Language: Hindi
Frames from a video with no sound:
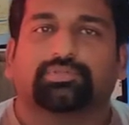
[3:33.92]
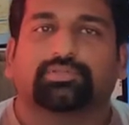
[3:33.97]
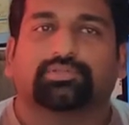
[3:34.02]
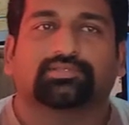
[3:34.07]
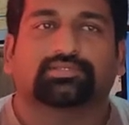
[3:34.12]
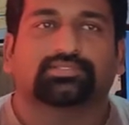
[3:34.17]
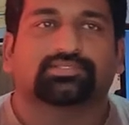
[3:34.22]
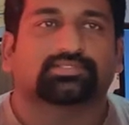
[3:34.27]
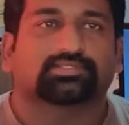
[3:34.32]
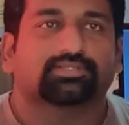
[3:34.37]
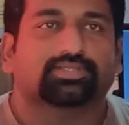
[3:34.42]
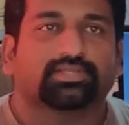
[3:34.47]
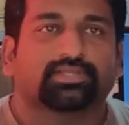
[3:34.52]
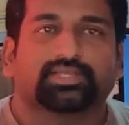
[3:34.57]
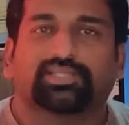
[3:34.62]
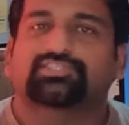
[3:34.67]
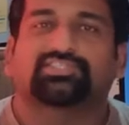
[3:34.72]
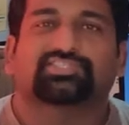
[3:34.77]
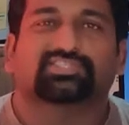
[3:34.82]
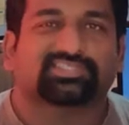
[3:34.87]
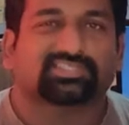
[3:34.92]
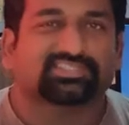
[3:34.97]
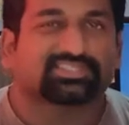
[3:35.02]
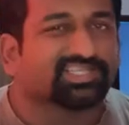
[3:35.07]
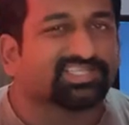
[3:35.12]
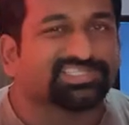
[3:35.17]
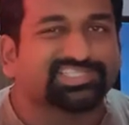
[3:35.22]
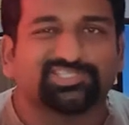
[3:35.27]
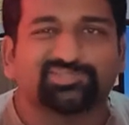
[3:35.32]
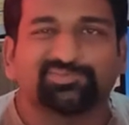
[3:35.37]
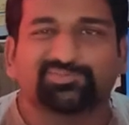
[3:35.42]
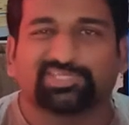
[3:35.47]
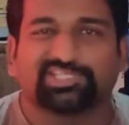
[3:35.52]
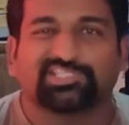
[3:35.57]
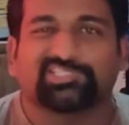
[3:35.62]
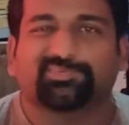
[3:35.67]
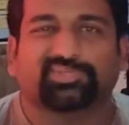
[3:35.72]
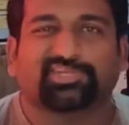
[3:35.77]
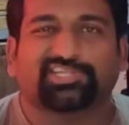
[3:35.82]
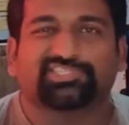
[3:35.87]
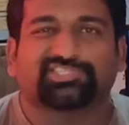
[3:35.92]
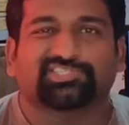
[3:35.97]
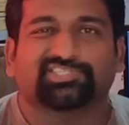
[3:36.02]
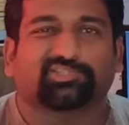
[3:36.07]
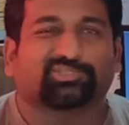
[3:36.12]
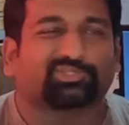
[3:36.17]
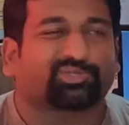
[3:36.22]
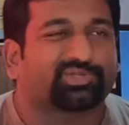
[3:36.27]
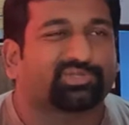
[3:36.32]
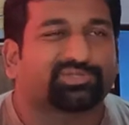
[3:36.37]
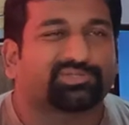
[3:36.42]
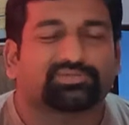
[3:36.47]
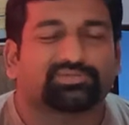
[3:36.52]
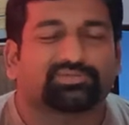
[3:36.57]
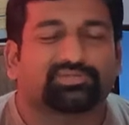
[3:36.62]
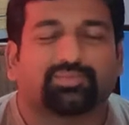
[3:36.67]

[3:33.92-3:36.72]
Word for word: बिकॉज इट्स सच इंस्पिरेशनल थॉट